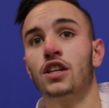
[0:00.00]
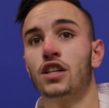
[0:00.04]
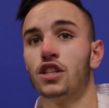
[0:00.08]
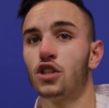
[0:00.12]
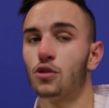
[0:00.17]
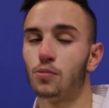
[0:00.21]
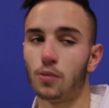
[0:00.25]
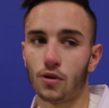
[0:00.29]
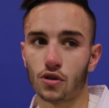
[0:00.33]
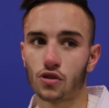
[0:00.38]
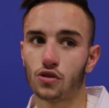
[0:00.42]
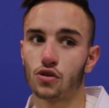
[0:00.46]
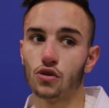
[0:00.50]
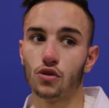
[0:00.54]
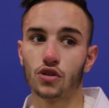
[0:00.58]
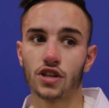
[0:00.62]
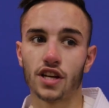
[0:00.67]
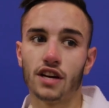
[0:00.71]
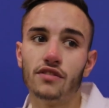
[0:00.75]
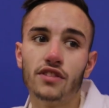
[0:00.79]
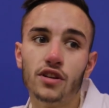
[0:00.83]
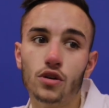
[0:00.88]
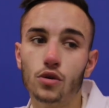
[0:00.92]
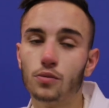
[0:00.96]
Je pense que
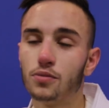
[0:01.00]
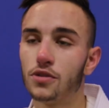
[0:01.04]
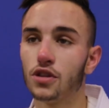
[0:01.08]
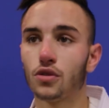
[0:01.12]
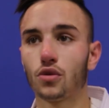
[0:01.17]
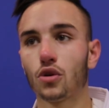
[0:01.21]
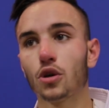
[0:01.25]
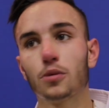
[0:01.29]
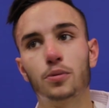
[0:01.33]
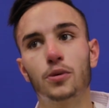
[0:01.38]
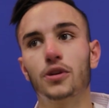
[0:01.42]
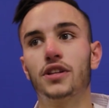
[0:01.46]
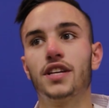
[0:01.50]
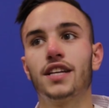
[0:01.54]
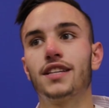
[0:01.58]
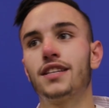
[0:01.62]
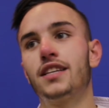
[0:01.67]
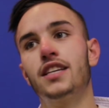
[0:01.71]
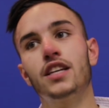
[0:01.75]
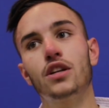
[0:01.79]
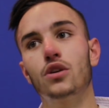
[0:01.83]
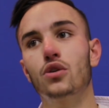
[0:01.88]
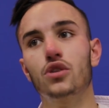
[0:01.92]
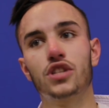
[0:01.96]
j'avais le petit truc peut-être
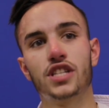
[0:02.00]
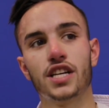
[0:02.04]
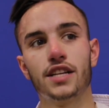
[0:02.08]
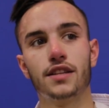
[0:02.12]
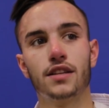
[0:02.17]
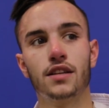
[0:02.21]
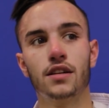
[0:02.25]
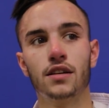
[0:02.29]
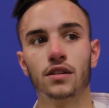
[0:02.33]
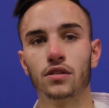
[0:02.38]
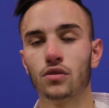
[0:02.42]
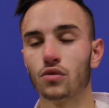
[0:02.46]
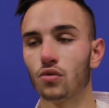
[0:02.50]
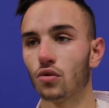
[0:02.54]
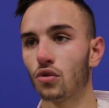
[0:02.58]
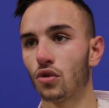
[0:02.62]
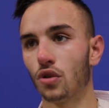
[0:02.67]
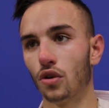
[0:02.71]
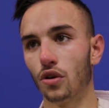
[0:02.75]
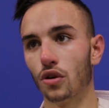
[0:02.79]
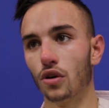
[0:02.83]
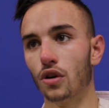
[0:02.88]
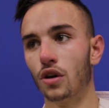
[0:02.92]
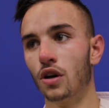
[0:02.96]
qui le gêne.
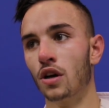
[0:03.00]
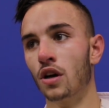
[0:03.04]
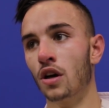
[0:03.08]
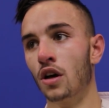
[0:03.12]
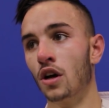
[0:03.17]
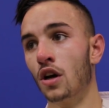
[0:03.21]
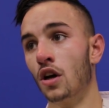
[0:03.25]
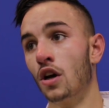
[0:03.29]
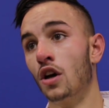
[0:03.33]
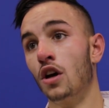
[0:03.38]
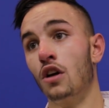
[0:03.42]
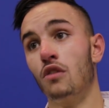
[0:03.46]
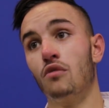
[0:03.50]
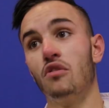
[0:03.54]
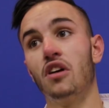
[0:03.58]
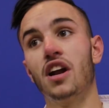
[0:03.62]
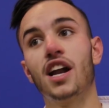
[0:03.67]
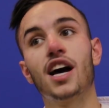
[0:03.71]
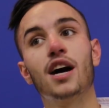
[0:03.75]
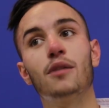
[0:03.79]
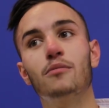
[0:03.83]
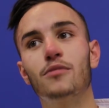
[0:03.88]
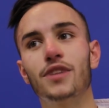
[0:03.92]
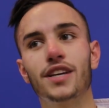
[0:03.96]
Donc
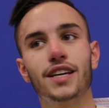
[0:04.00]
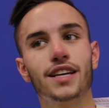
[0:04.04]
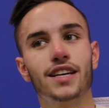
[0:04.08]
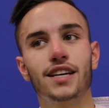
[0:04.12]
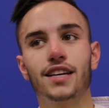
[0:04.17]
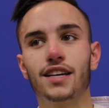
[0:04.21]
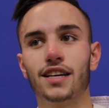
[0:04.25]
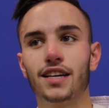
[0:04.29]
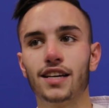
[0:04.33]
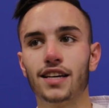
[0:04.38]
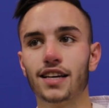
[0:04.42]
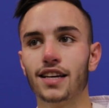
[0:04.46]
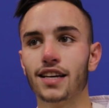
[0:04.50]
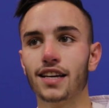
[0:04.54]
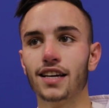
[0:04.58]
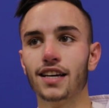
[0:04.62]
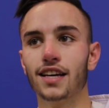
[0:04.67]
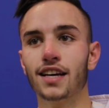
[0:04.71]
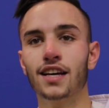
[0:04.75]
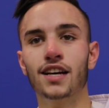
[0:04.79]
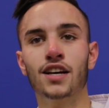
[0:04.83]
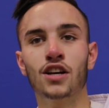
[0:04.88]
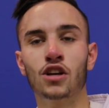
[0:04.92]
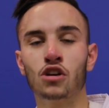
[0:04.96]
voilà, mais
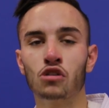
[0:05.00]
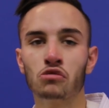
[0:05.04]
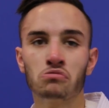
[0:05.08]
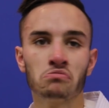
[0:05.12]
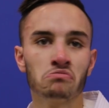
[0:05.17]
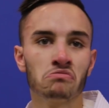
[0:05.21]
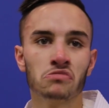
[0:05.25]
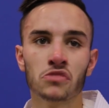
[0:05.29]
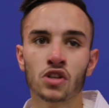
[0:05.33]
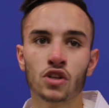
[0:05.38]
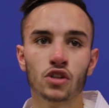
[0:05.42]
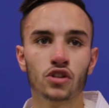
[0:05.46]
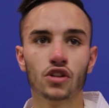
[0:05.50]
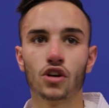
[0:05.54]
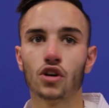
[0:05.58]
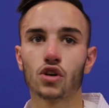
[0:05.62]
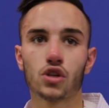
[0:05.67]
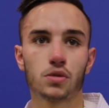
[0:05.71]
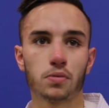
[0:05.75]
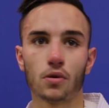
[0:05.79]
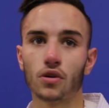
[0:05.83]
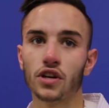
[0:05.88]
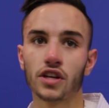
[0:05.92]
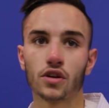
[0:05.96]
non,
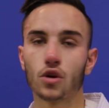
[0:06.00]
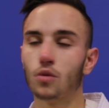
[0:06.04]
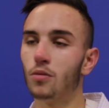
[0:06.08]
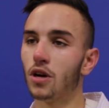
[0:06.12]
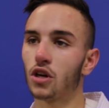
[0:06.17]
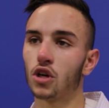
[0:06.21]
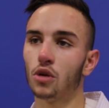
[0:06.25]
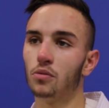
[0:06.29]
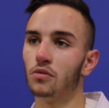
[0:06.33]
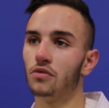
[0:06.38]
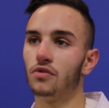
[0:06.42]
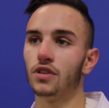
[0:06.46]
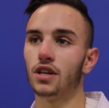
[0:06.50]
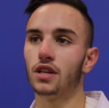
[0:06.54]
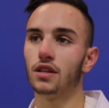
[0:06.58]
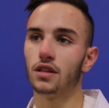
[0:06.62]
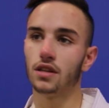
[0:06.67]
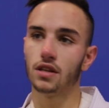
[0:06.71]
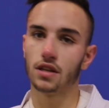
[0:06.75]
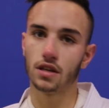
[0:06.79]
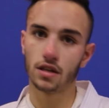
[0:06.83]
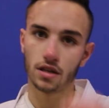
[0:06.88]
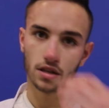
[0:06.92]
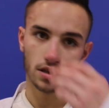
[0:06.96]
je prends les combats comme ils viennent
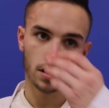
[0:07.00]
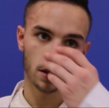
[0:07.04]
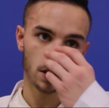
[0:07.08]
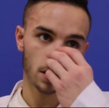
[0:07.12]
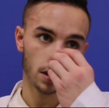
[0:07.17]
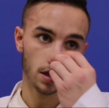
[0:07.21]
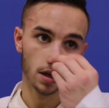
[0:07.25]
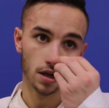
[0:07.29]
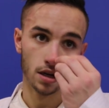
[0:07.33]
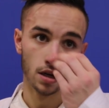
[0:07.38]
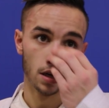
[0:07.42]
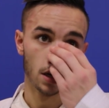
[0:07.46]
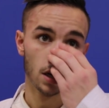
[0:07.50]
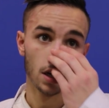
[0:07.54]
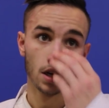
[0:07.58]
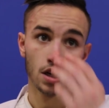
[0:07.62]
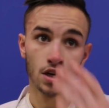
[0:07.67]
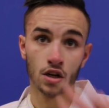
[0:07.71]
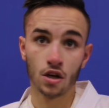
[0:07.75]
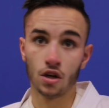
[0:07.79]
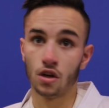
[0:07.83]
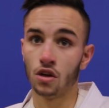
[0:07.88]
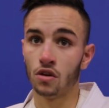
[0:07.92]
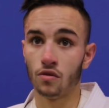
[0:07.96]
et
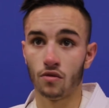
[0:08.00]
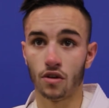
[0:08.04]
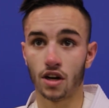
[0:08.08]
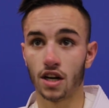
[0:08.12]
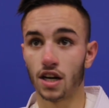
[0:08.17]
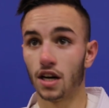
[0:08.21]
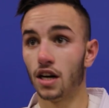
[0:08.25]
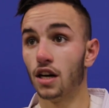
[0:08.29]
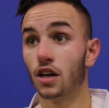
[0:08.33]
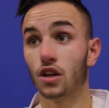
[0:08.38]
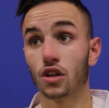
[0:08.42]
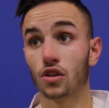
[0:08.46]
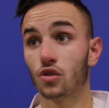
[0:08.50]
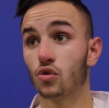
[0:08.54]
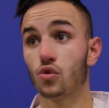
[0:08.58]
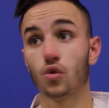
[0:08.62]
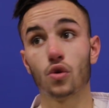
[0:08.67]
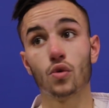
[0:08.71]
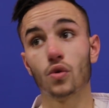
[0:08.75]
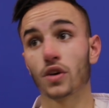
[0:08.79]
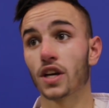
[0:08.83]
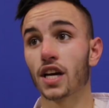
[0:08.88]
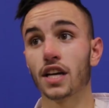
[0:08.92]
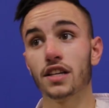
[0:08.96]
voilà, un
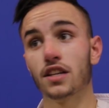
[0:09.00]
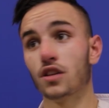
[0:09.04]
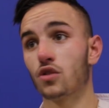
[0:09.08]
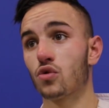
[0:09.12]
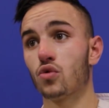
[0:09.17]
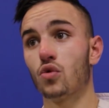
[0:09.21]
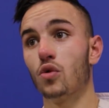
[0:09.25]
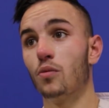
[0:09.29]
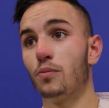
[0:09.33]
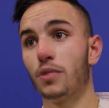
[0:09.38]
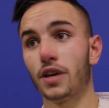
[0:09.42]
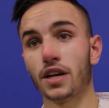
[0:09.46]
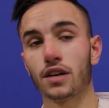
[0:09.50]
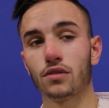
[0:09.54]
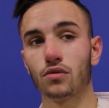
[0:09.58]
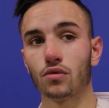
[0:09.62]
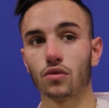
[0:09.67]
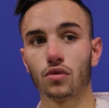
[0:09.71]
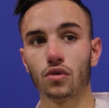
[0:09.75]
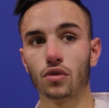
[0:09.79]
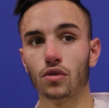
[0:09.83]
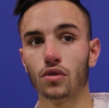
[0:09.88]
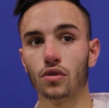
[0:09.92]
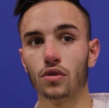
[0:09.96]
jour on gagne, un jour on perd,
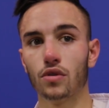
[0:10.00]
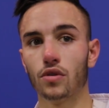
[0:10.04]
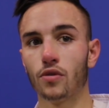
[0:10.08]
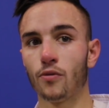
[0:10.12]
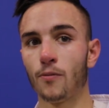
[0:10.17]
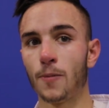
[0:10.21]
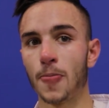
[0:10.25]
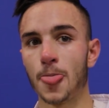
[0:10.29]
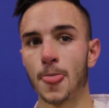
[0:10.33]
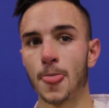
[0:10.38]
donc euh,